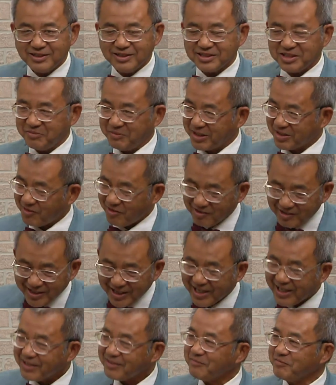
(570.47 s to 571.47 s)
thì mình nói
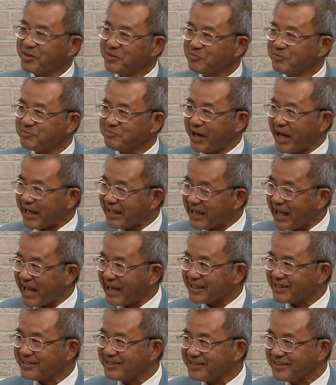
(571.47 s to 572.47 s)
ok mình bán
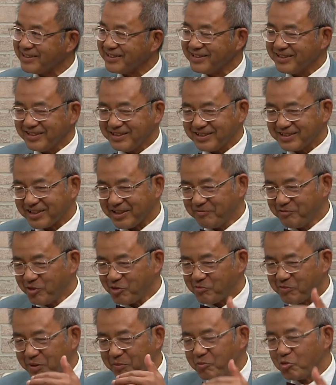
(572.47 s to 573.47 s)
lại thôi thì
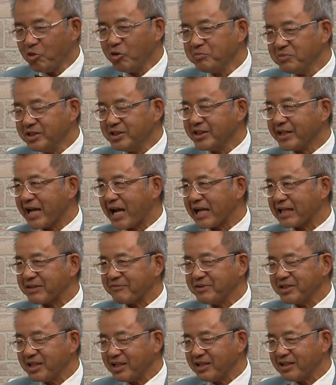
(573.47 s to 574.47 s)
lúc mình mua 10 ngàn
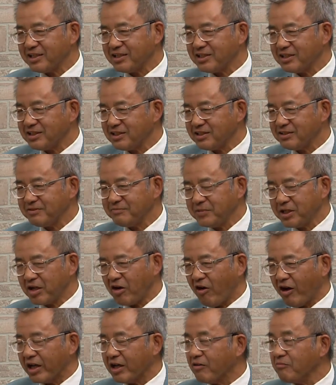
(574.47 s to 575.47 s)
thì bây giờ mình
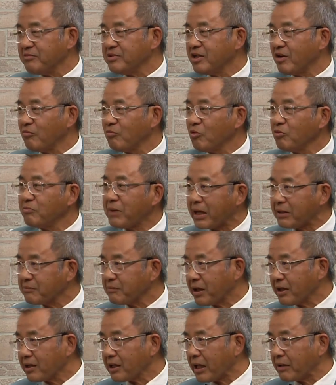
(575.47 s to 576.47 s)
hỏi ông ông muốn bán
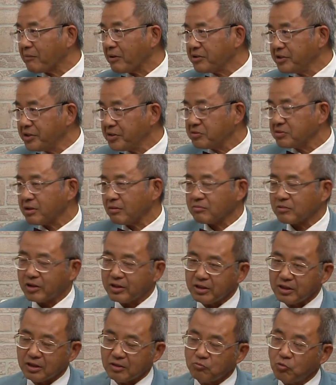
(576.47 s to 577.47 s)
lại bao nhiêu thì ông
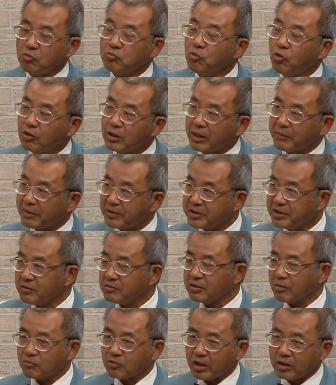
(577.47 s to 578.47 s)
nói ờ, muốn mua lại bao nhiêu
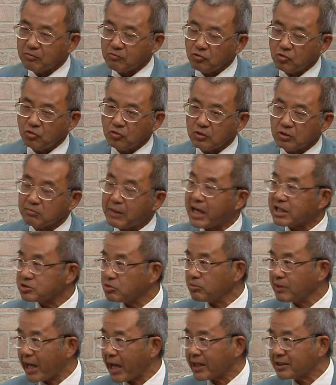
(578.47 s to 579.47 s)
thì ông nói mua ba
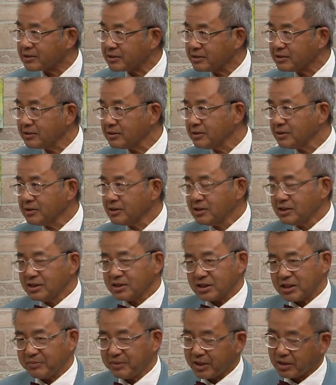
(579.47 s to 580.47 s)
chục ngàn yeah.
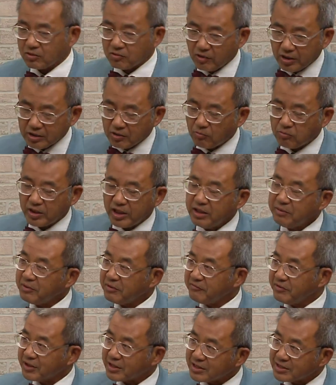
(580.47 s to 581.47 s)
Dạ. thì mình nói đồng ý
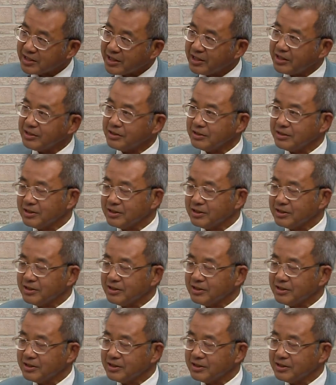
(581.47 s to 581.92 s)
mình viết cái giấy